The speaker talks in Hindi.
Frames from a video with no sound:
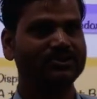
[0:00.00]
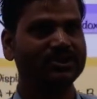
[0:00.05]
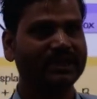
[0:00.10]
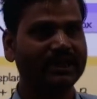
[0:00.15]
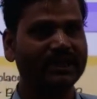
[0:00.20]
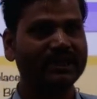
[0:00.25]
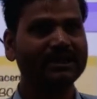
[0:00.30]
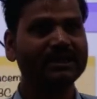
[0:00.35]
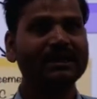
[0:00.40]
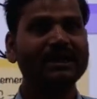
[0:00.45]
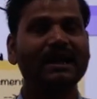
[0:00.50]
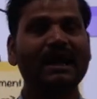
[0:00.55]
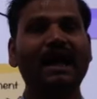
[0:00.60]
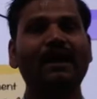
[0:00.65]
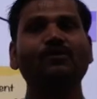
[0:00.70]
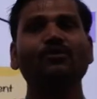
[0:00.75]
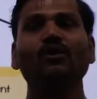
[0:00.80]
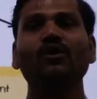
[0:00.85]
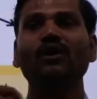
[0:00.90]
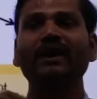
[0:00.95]
ठीक है
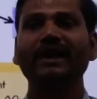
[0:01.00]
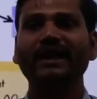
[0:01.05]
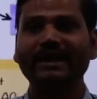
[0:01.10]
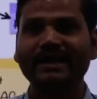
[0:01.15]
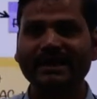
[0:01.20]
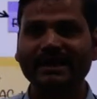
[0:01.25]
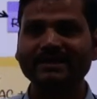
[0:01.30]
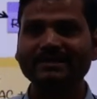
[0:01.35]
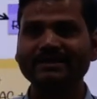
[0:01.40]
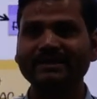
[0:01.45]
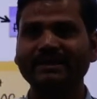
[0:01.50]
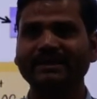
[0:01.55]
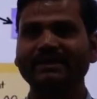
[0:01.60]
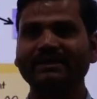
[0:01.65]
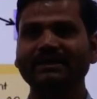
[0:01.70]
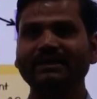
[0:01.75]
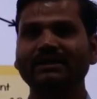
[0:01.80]
और वो एनर्जी